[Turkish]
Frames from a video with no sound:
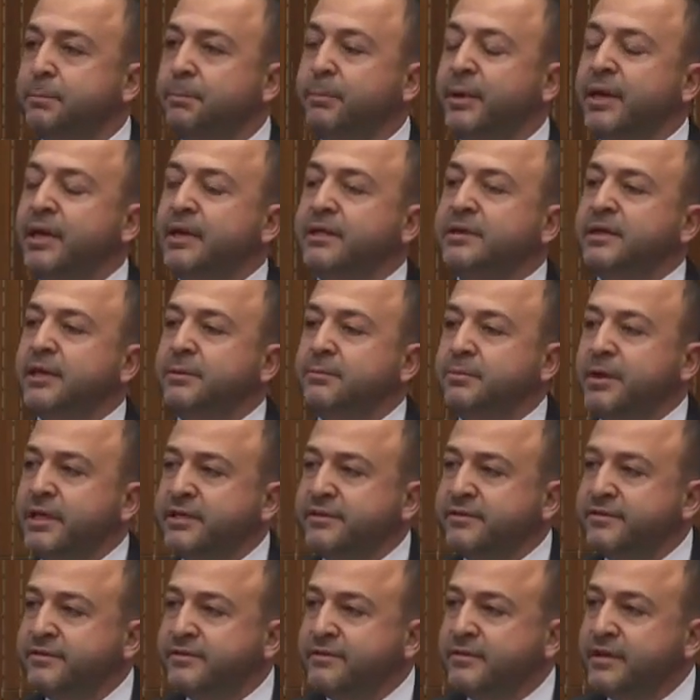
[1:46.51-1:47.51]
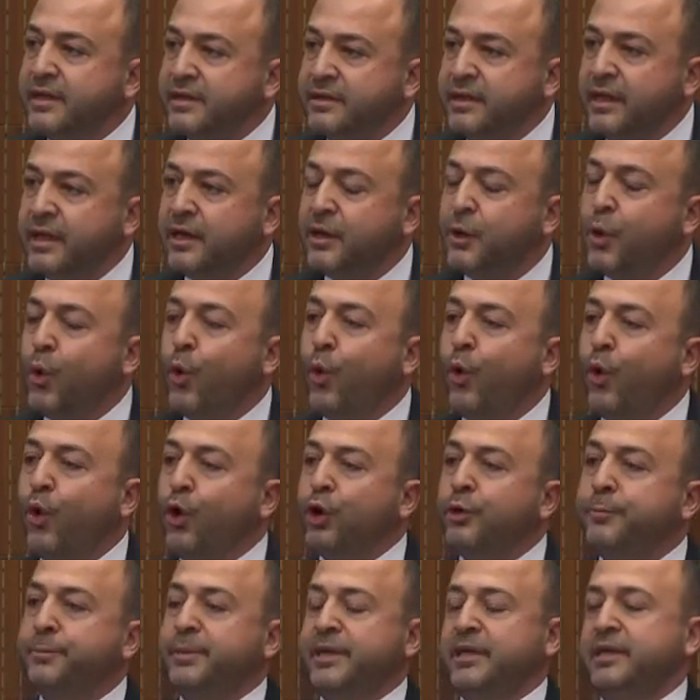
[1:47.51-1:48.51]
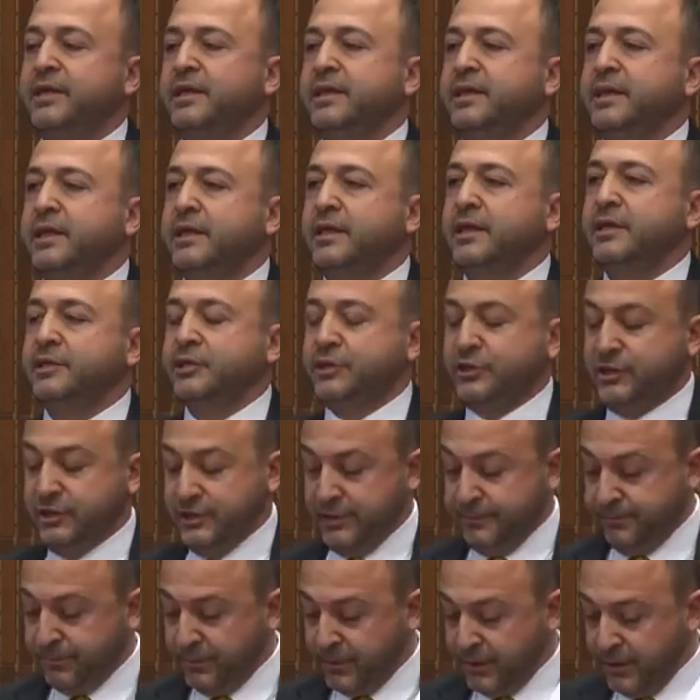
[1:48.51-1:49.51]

Belediye meclisinde de oy birliğiyle geçti.